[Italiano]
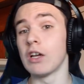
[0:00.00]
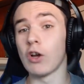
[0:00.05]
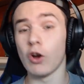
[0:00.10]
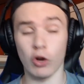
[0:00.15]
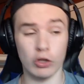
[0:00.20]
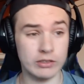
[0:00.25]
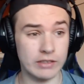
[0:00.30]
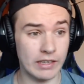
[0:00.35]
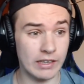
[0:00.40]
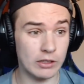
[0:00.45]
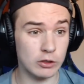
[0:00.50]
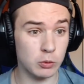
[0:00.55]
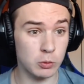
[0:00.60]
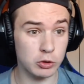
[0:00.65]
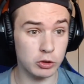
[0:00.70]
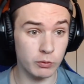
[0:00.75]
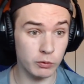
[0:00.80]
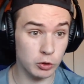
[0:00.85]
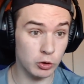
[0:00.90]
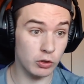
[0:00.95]
ho
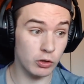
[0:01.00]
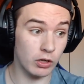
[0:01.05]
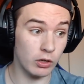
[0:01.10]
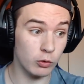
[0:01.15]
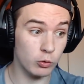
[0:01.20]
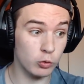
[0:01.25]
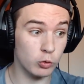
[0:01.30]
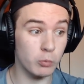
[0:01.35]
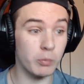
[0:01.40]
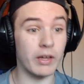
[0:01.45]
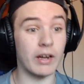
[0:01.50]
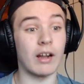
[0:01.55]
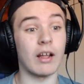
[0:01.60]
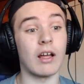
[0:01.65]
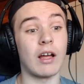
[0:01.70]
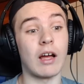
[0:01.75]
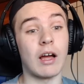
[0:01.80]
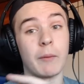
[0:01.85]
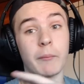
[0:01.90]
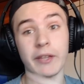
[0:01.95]
scaricato questo video di una
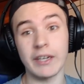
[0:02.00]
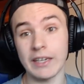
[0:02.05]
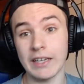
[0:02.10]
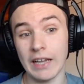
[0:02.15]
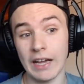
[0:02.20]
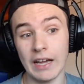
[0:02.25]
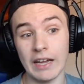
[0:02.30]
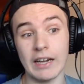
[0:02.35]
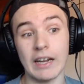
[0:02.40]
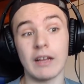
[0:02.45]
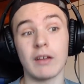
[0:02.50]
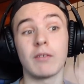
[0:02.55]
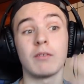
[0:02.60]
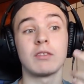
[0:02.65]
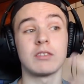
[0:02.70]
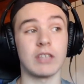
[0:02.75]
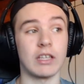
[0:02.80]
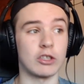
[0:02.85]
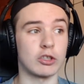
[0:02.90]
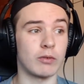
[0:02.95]
youtuber
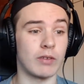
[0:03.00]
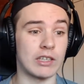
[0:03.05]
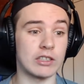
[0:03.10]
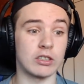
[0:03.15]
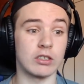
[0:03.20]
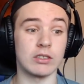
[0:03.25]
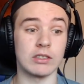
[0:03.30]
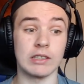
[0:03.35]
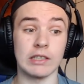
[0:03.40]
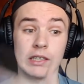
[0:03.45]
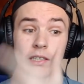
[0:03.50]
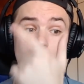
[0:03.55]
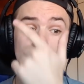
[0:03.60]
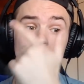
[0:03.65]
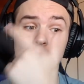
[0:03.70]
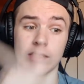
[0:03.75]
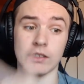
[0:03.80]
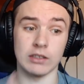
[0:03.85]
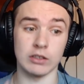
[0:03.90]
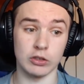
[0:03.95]
americana, se riesco vi lascio il link
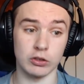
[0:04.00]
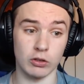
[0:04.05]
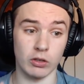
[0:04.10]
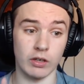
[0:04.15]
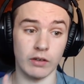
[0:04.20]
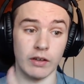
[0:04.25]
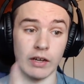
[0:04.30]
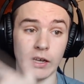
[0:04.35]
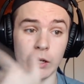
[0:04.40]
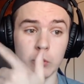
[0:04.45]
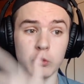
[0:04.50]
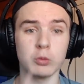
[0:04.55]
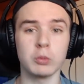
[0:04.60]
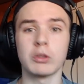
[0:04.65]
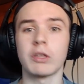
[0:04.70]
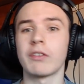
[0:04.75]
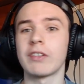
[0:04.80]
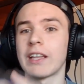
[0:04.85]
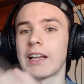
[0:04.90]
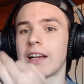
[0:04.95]
in descrizione. Andiamo
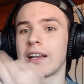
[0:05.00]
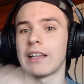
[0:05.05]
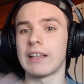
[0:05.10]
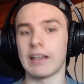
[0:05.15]
subito a vedere